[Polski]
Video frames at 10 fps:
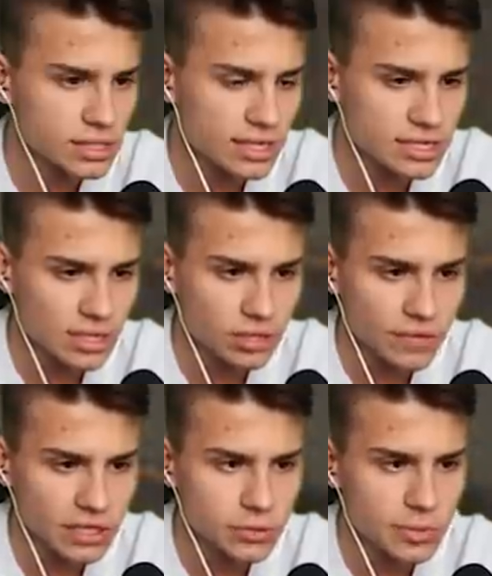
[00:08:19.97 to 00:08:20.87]

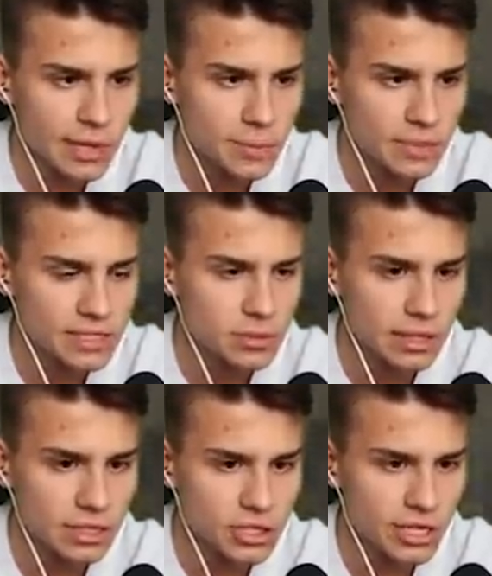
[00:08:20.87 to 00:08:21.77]
Zrestartowaliśmy mapkę,
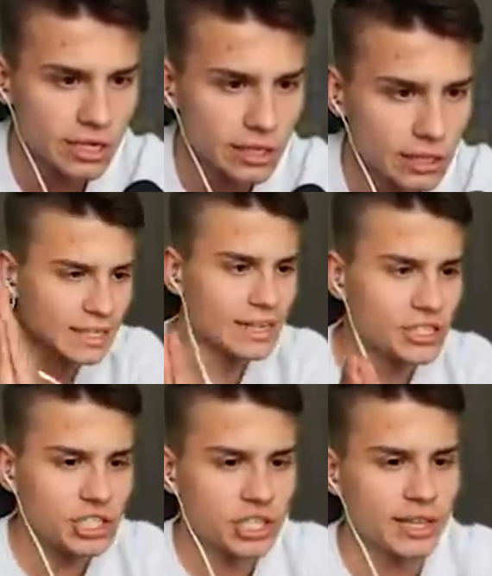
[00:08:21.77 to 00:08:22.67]
słuchajcie.
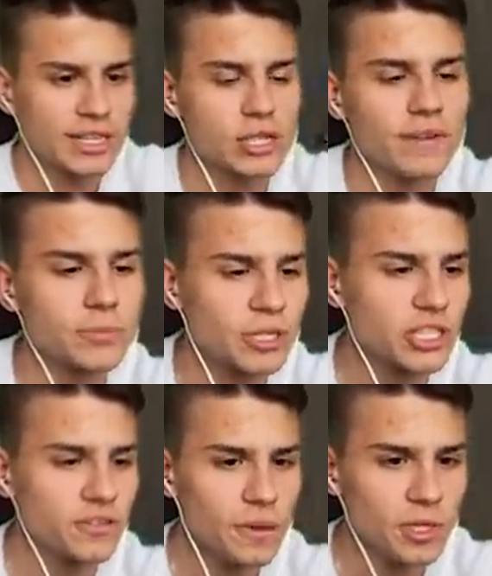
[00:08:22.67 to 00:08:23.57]
Lećcie się teraz chować, macie
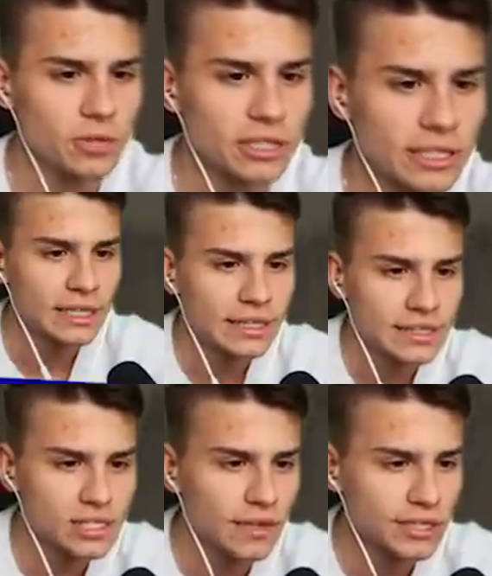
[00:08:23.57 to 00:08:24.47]
dwie minuty na
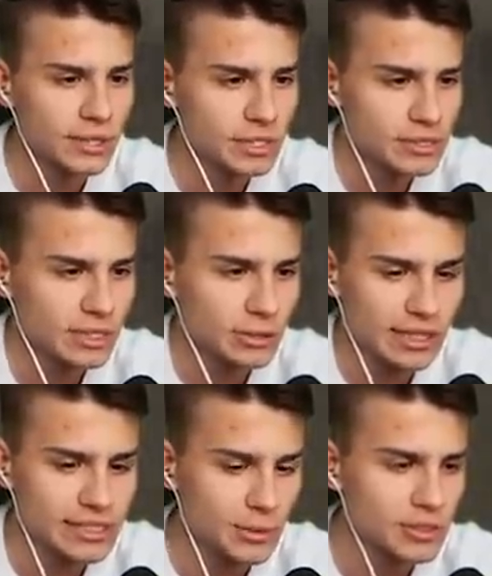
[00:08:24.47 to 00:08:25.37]
schowanie się. Mitsuki tutaj
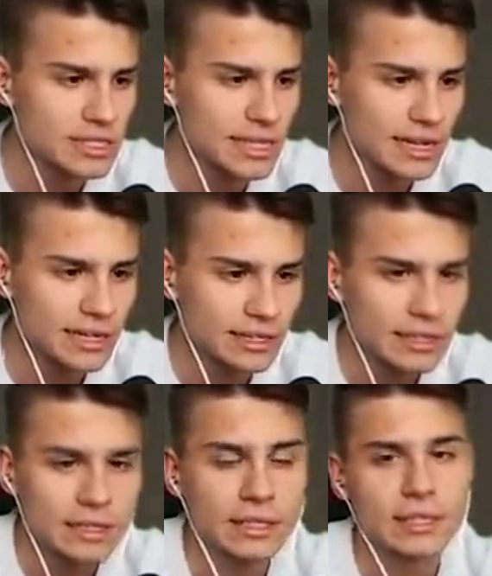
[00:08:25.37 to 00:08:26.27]
ze mną zostanie.
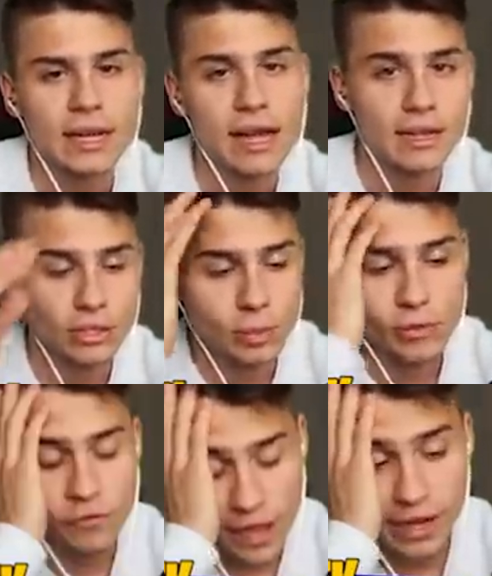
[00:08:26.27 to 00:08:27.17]
Ale to był
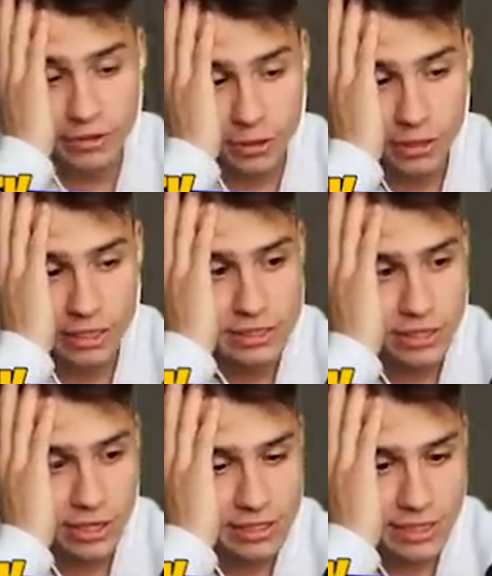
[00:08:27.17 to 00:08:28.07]
fail w ogóle,
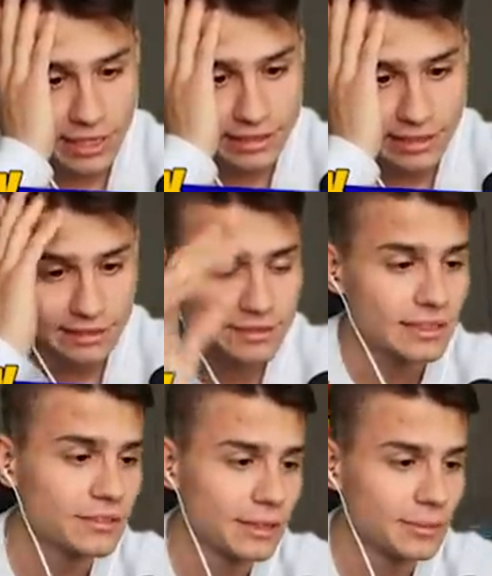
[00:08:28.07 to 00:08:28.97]
co jest grane?
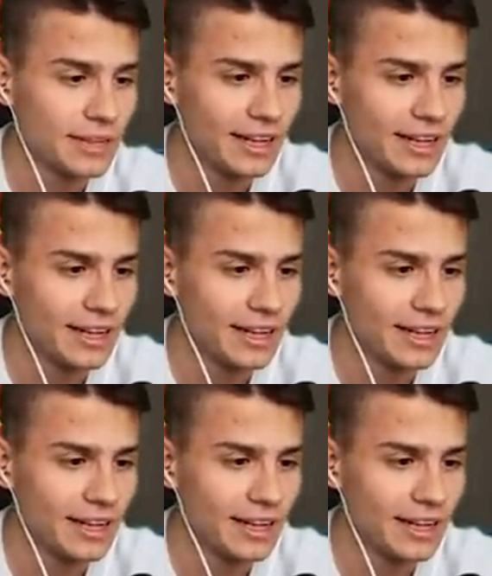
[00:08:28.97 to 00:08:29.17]
Nie wiem.